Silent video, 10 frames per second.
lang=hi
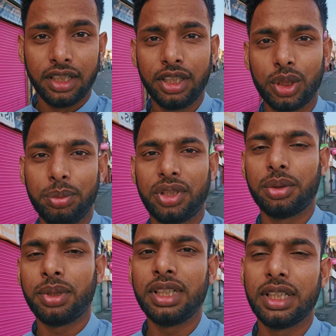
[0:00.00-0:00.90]
इनको भी
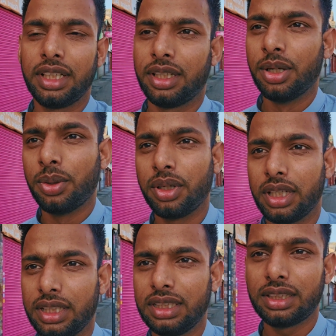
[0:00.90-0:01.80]
कुर्बान करें
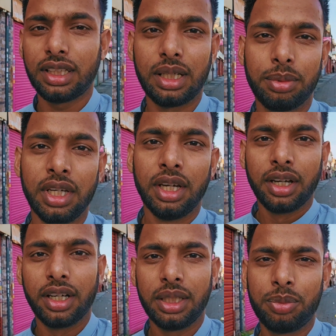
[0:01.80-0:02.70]
और जिस तरह आप
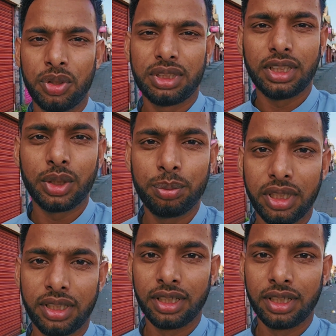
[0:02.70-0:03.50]
गरीबों रिश्तेदारों में